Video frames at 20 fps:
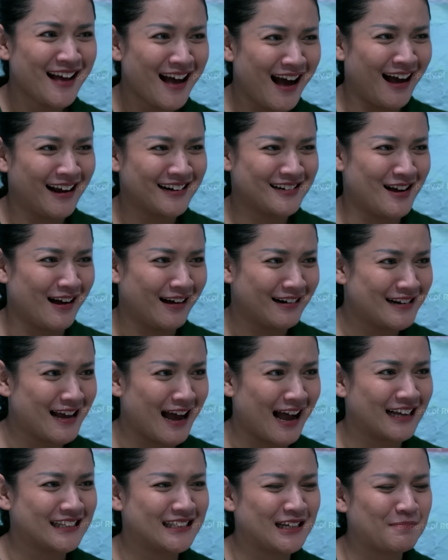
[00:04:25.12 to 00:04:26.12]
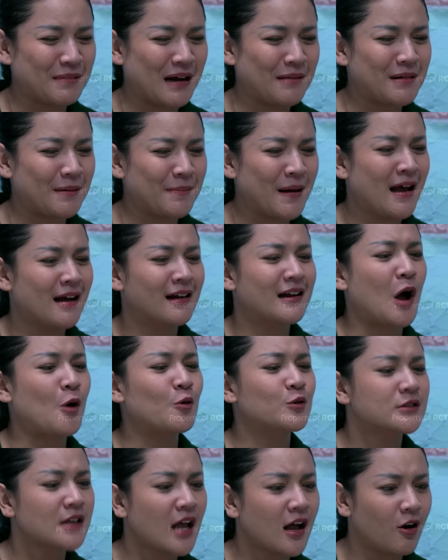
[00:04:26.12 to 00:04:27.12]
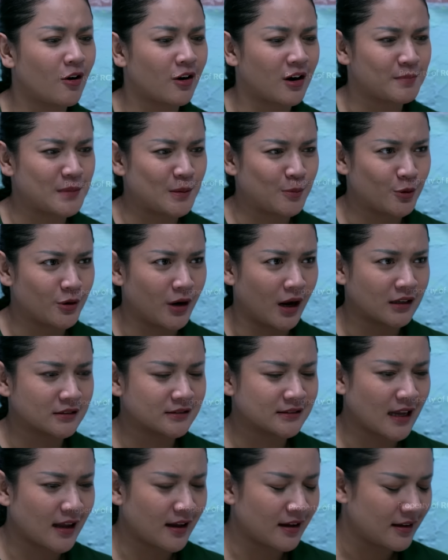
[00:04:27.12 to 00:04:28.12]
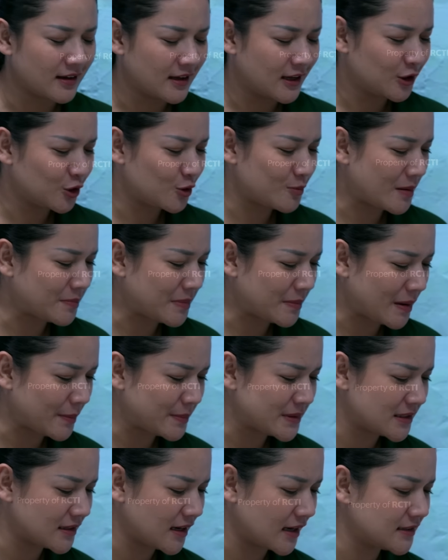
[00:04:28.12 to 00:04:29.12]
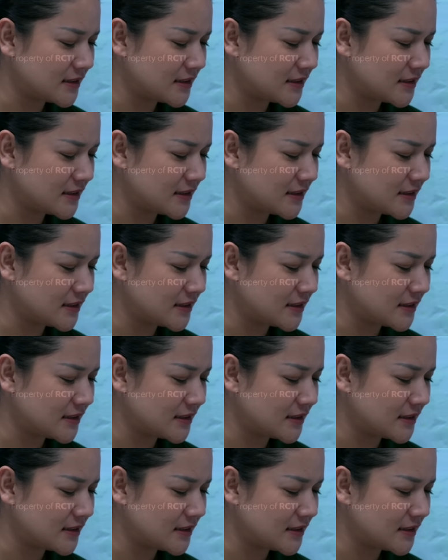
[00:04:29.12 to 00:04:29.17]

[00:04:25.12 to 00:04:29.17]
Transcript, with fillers: Ada-ada aja Babab. Gak usah orang Bibu udah kenyang. Tuh Babab habisin